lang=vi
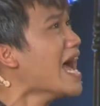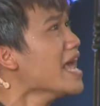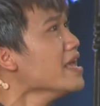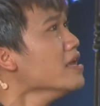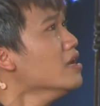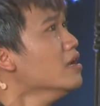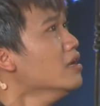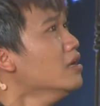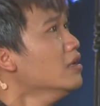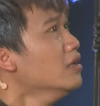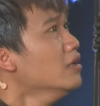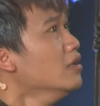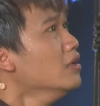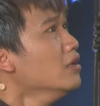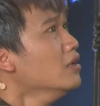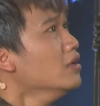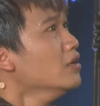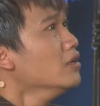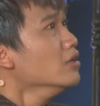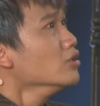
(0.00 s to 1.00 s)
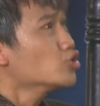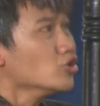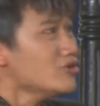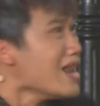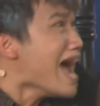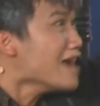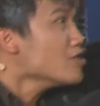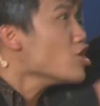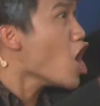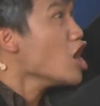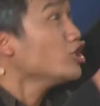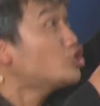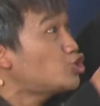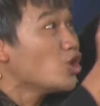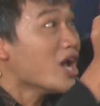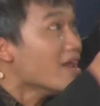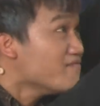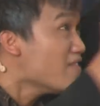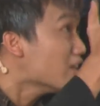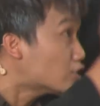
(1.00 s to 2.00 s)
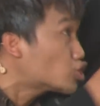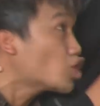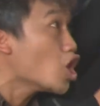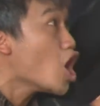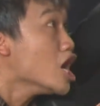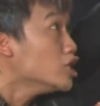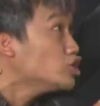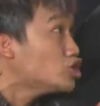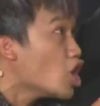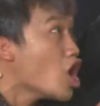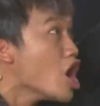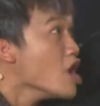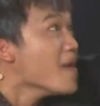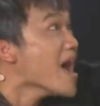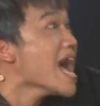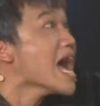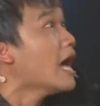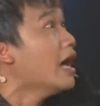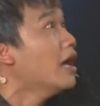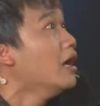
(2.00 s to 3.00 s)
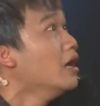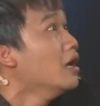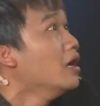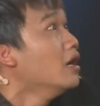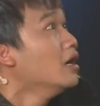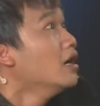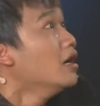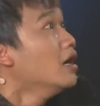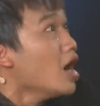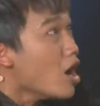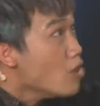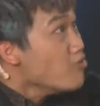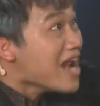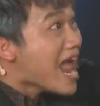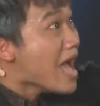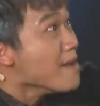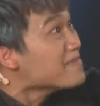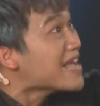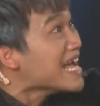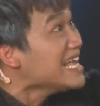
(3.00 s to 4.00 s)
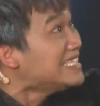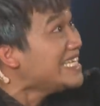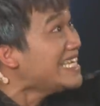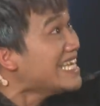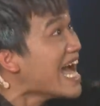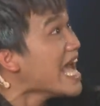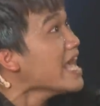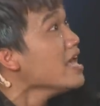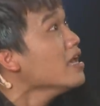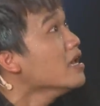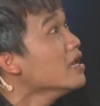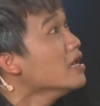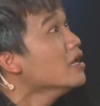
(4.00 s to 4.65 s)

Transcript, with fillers: đây Tôi đang nói chuyện với con tôi mà Ông làm cái gì đấy